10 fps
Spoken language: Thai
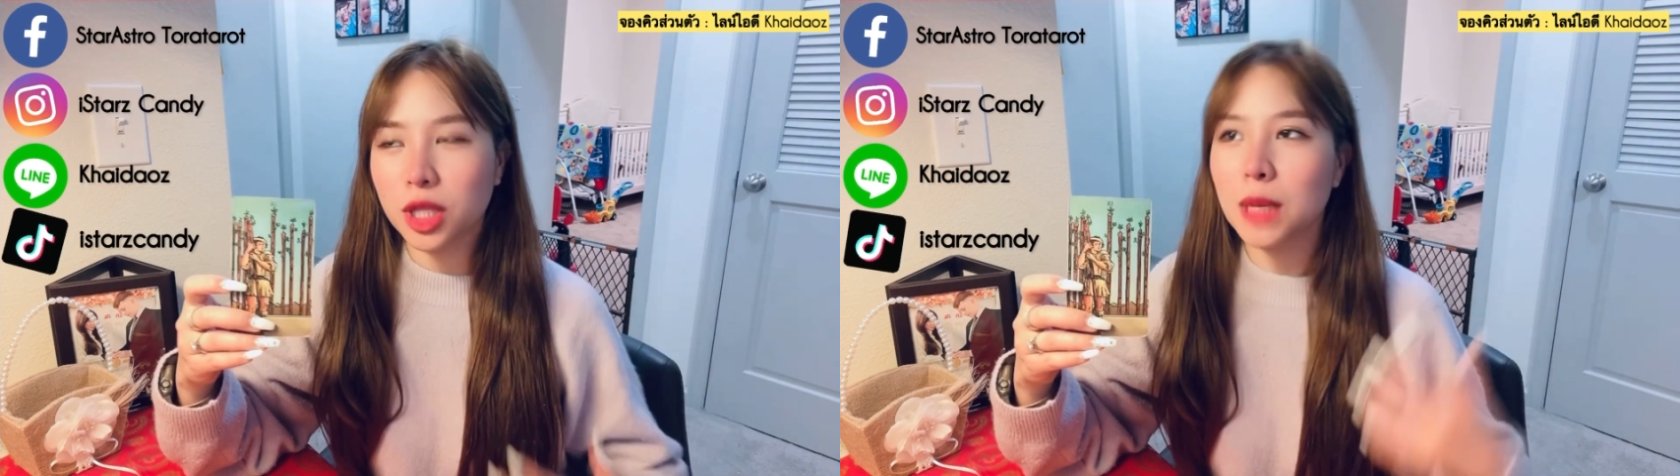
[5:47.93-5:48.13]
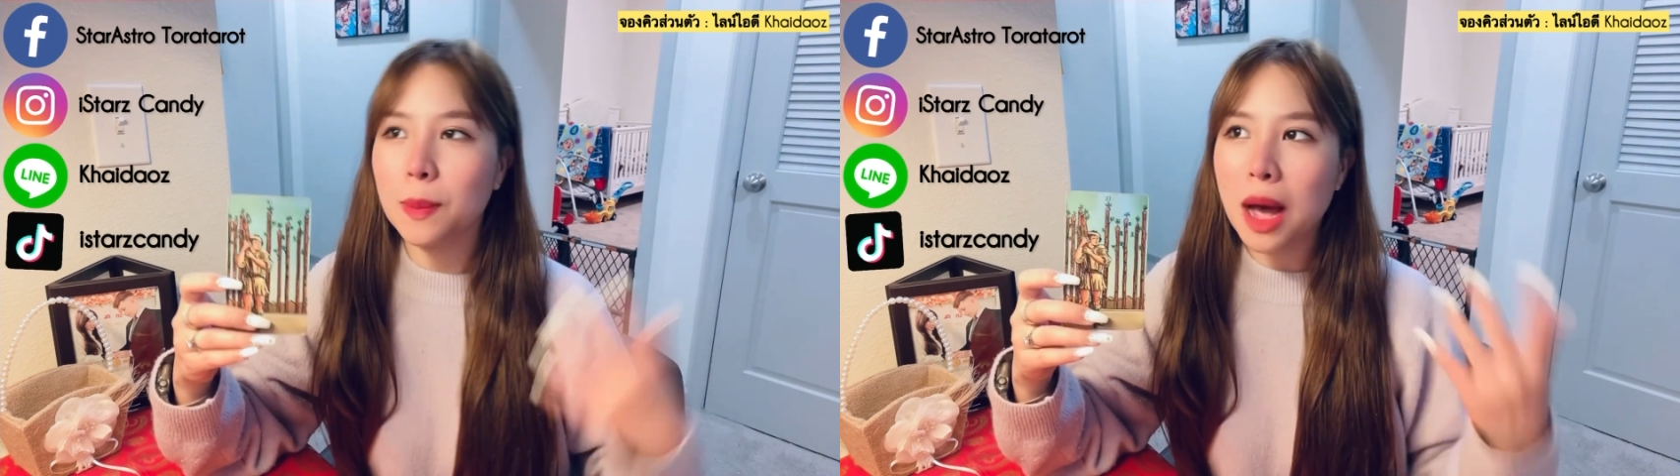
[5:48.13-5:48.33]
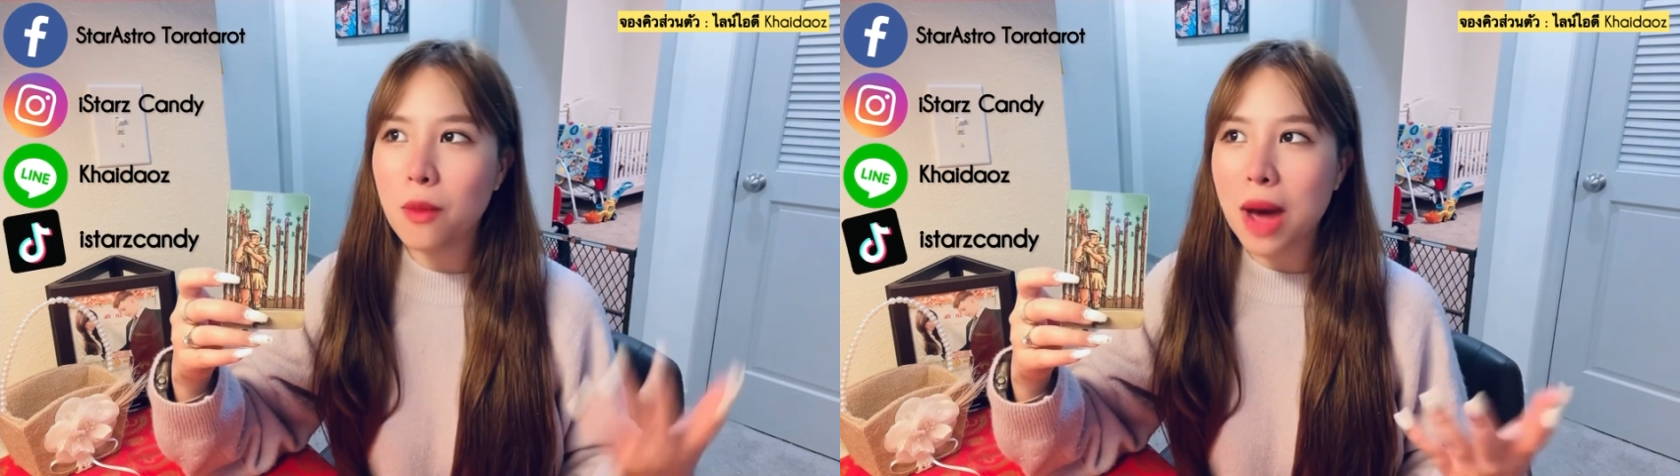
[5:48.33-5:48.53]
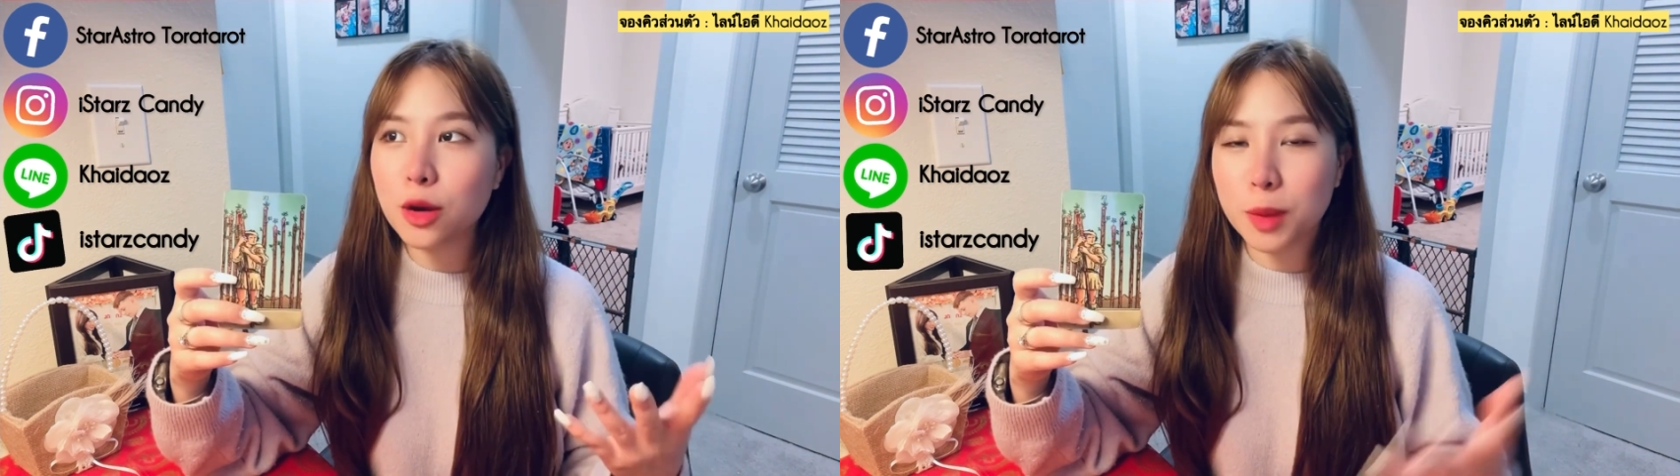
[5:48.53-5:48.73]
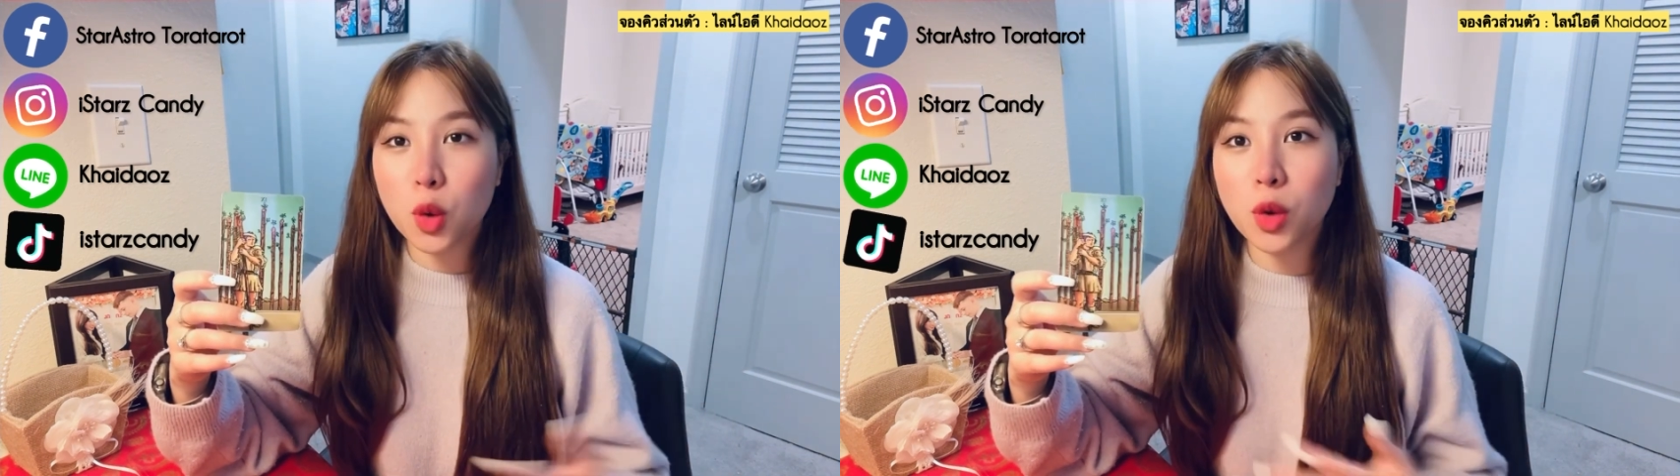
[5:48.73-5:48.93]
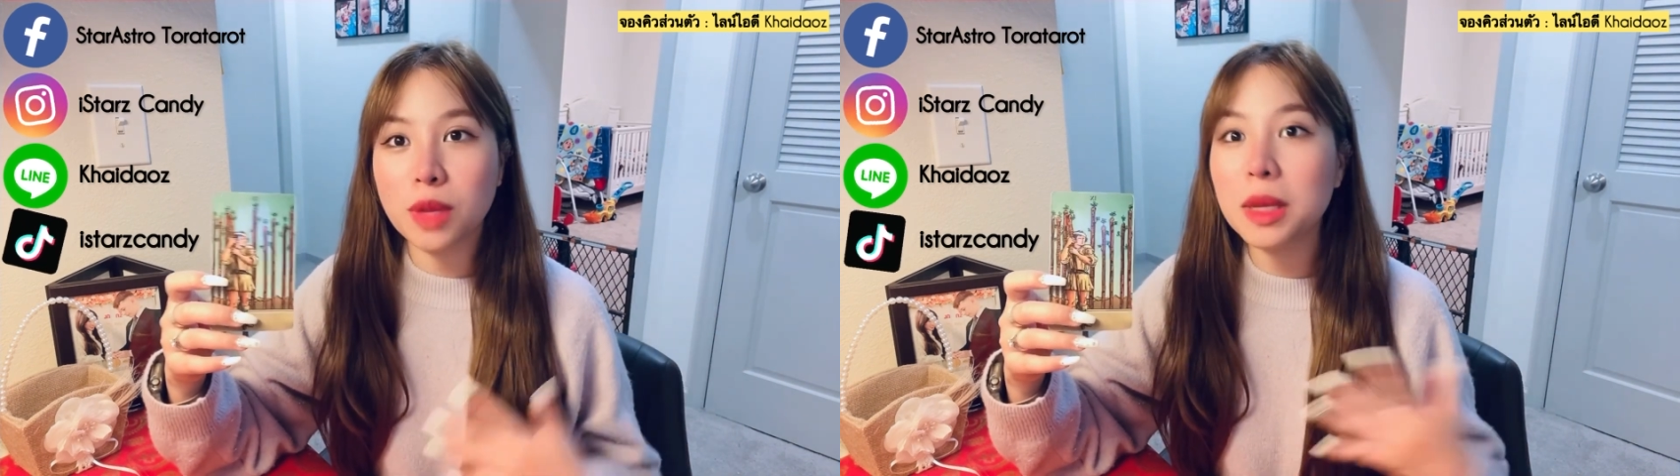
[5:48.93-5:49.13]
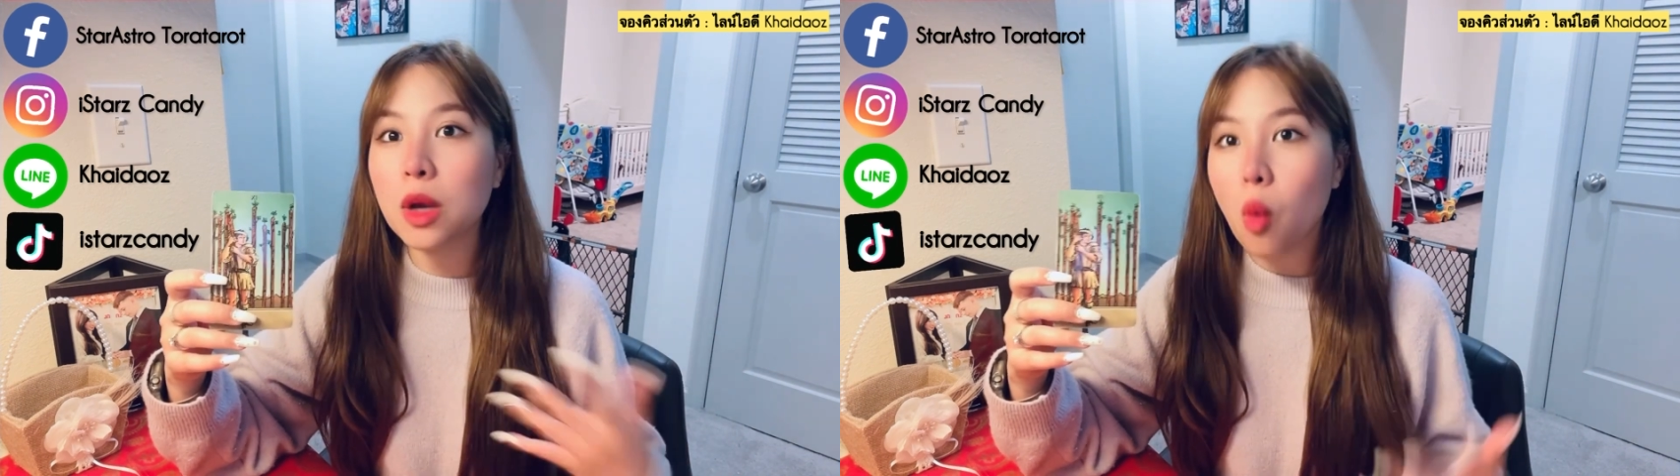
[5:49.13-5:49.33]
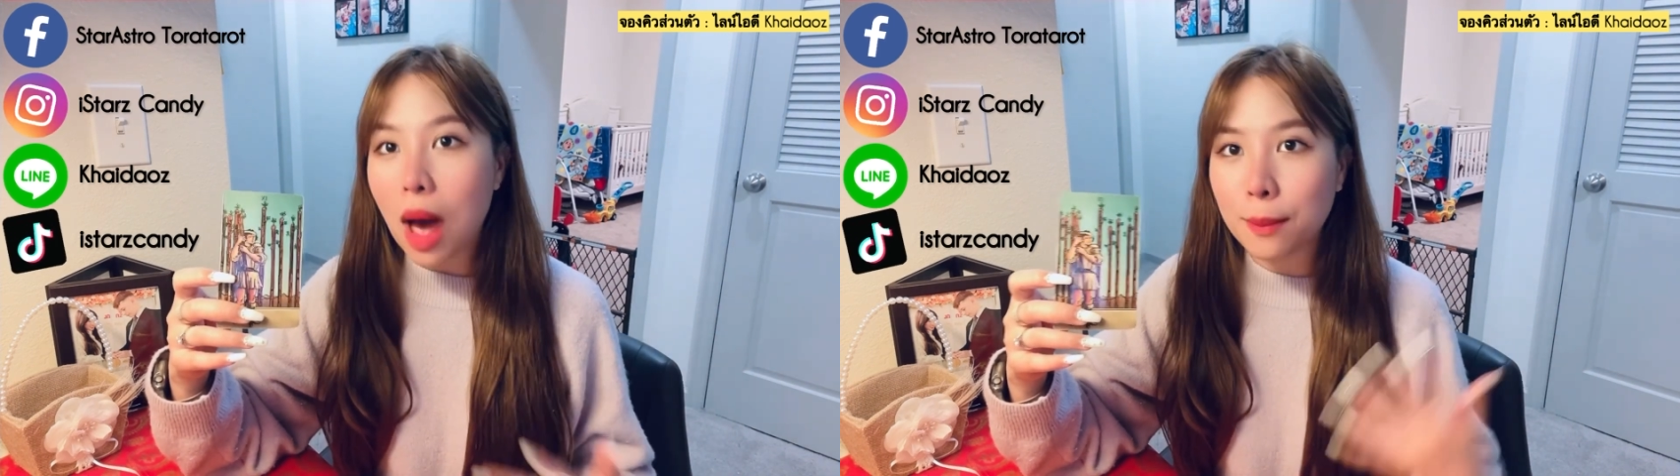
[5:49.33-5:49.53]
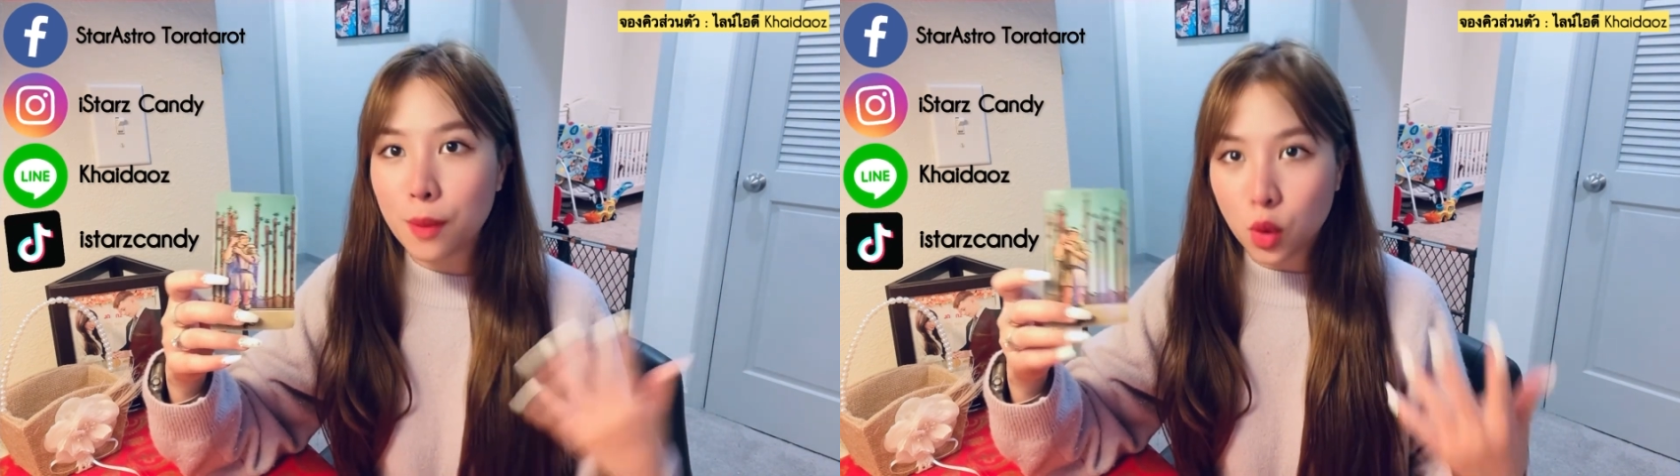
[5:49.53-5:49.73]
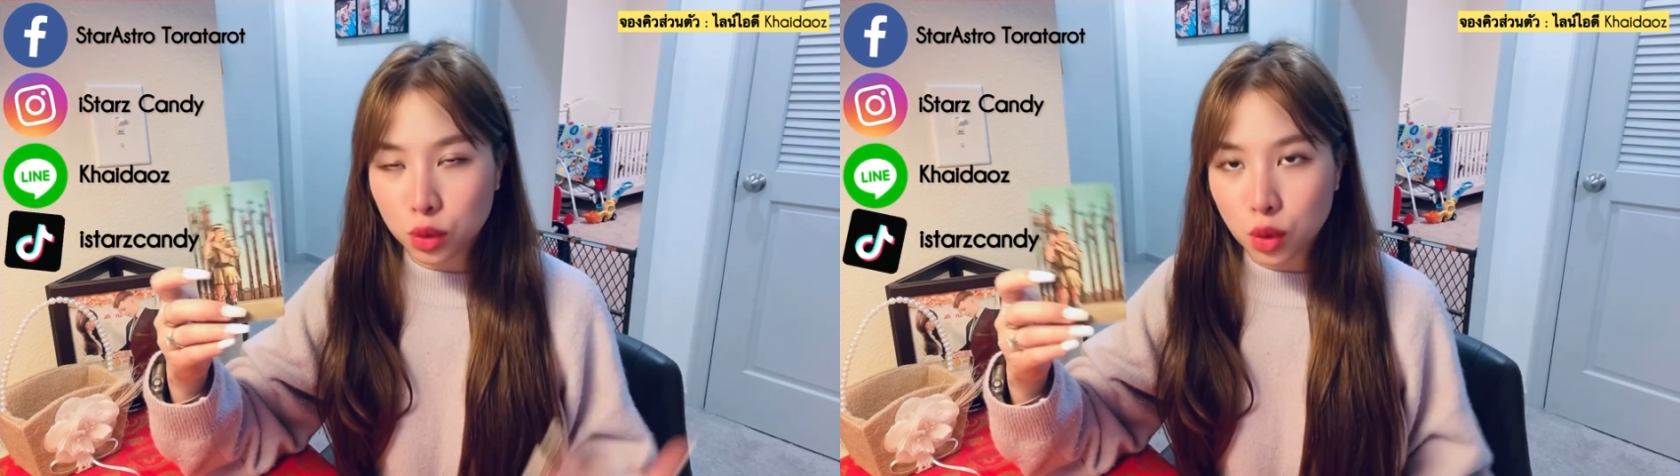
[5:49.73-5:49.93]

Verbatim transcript: ฒิภาวะ หรือเป็นคนที่มีความอด